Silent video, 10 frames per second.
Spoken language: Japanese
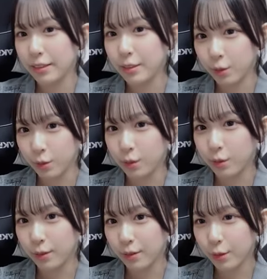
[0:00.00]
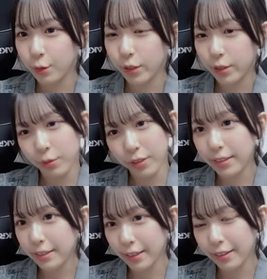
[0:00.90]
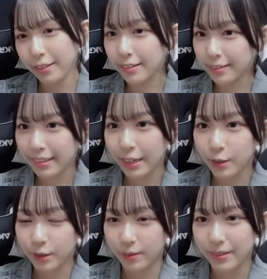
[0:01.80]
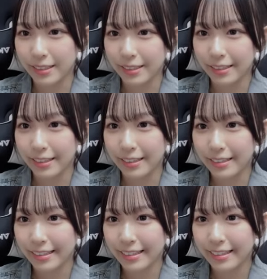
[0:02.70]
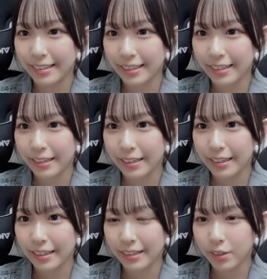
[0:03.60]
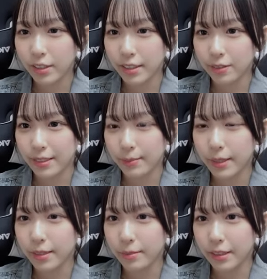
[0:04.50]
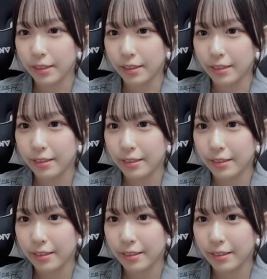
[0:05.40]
ちょっとこのこれもいつかあるかもしんないノアさの島が見たいです